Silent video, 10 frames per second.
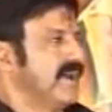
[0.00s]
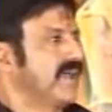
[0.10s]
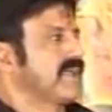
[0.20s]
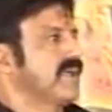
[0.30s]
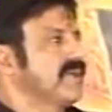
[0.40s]

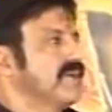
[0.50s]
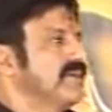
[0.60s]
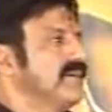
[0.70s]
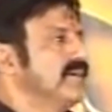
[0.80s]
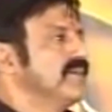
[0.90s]
అలాగే
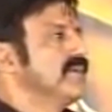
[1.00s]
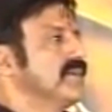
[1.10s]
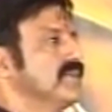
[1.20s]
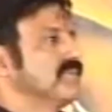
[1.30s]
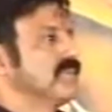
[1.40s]

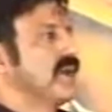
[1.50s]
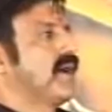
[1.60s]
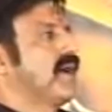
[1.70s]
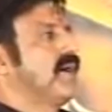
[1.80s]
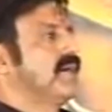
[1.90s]

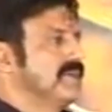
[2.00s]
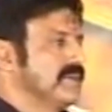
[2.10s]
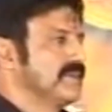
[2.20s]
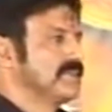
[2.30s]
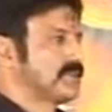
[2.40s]
నా
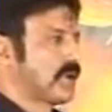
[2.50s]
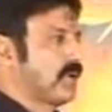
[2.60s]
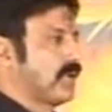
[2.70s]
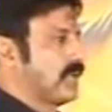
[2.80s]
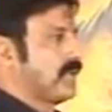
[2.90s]
ఈ
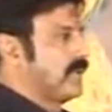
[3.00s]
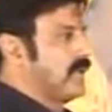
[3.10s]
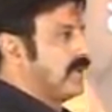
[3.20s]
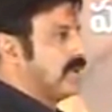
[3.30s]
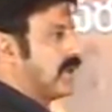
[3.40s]
చిత్రంలో
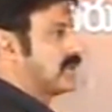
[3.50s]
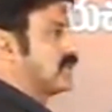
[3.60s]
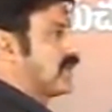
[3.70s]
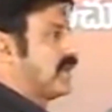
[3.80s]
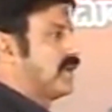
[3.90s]

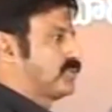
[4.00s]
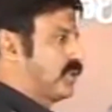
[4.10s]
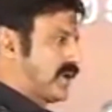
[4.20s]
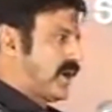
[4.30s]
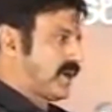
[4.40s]
నటించిన
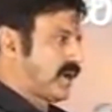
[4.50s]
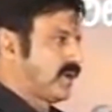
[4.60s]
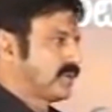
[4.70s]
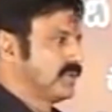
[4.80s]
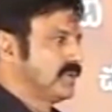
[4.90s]
తోటి
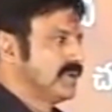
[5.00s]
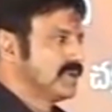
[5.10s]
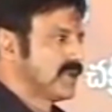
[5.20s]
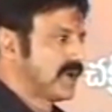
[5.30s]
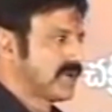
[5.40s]
కళాకారులకు
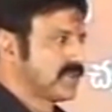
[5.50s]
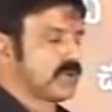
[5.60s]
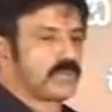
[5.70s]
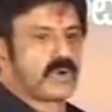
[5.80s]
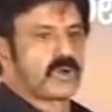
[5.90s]

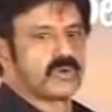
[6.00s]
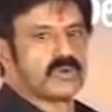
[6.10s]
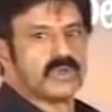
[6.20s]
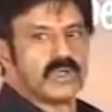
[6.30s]
సాంకేతిక నిపుణులకు